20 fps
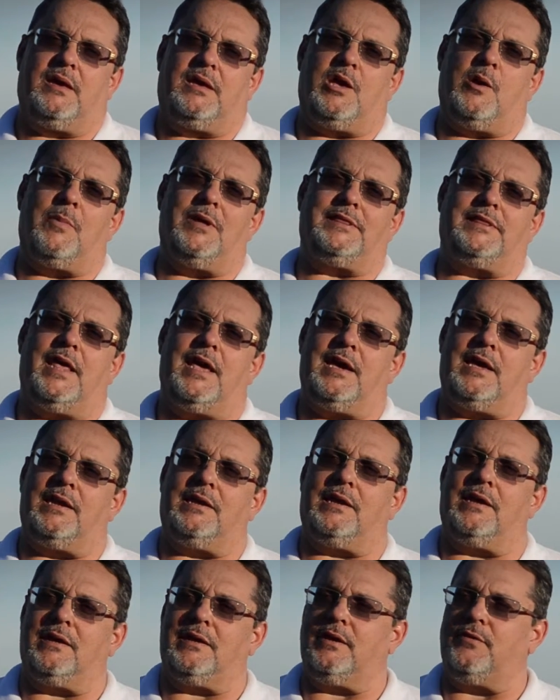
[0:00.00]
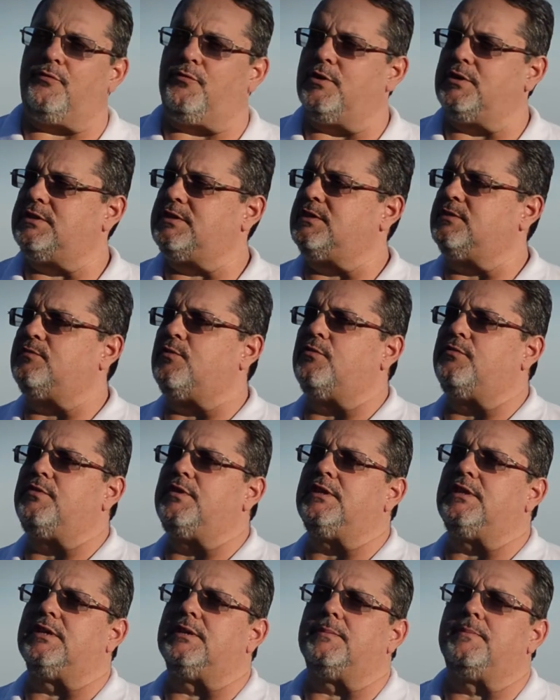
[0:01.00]
que é uma técnica que foi
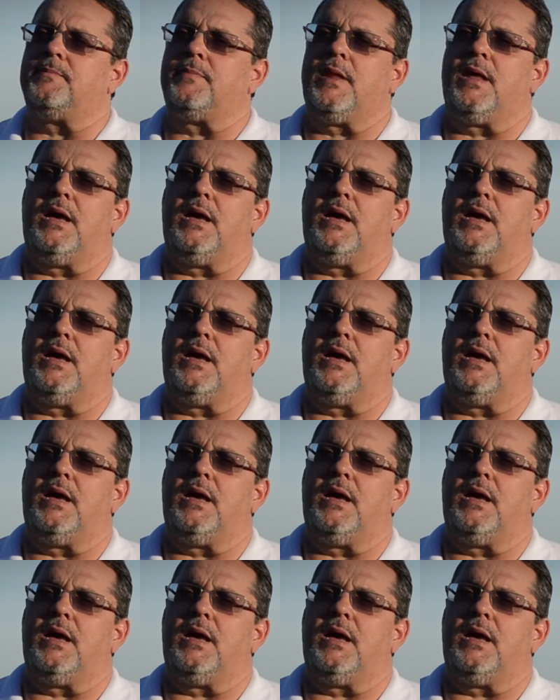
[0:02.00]
desenvolvida